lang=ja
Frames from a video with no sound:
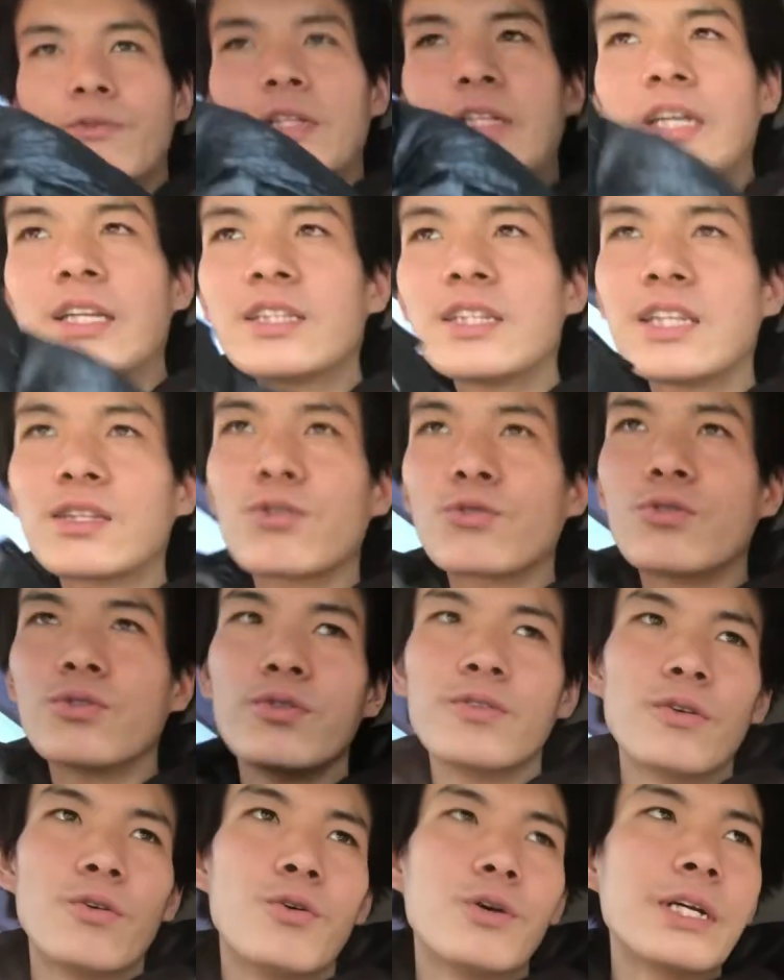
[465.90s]
なったとこ
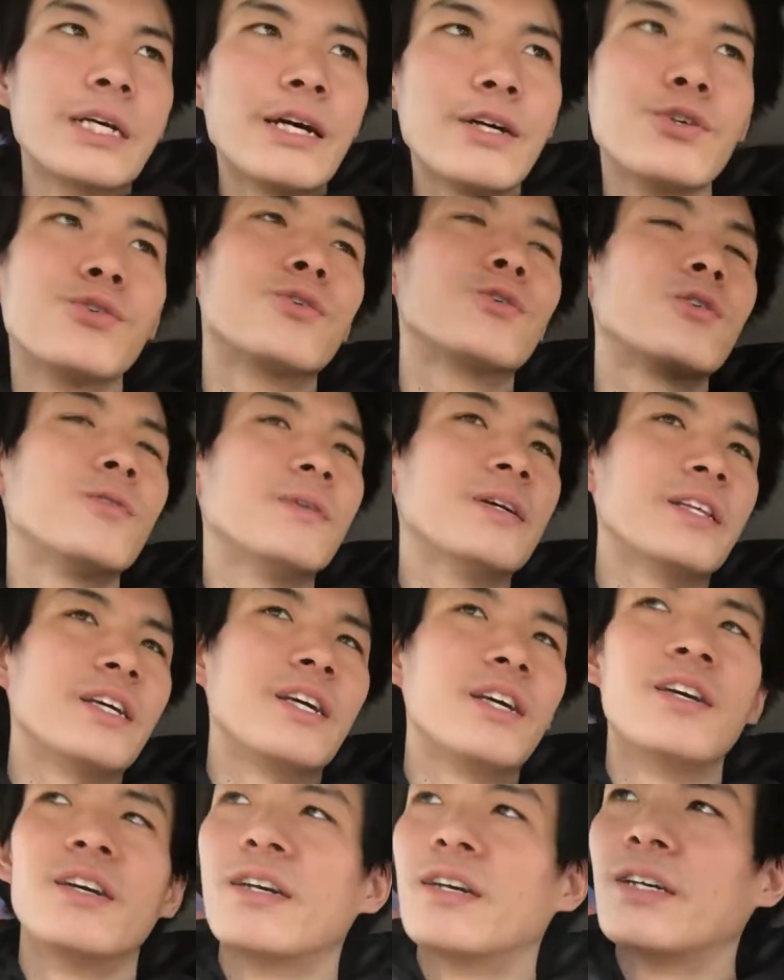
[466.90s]
ろで俺は喜ばな
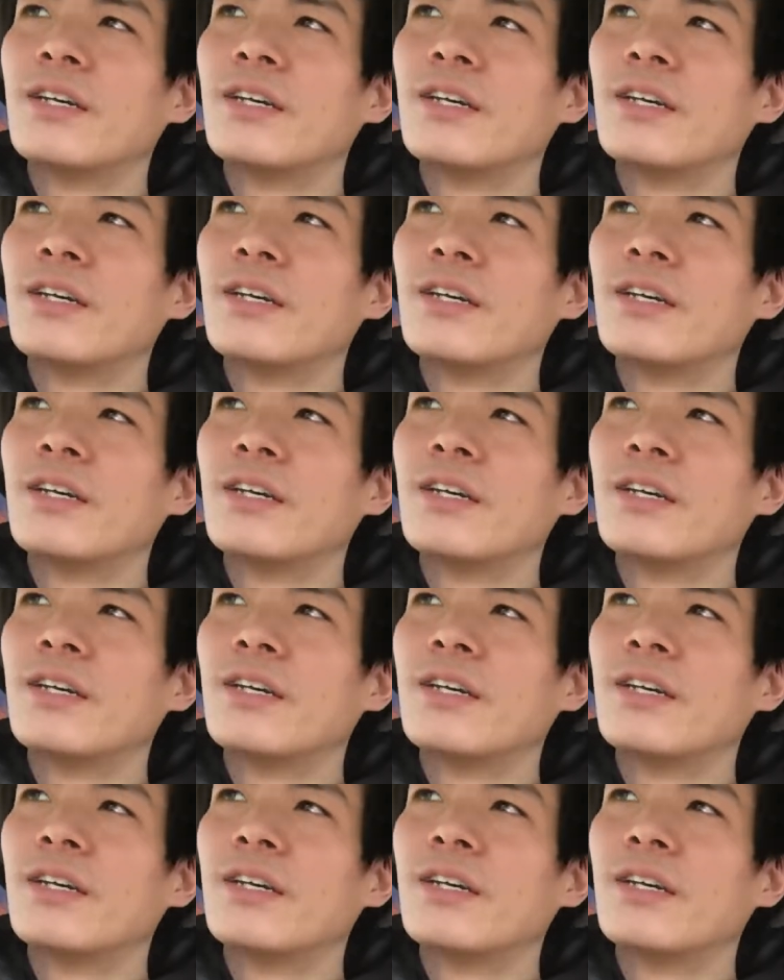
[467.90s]
い、うん、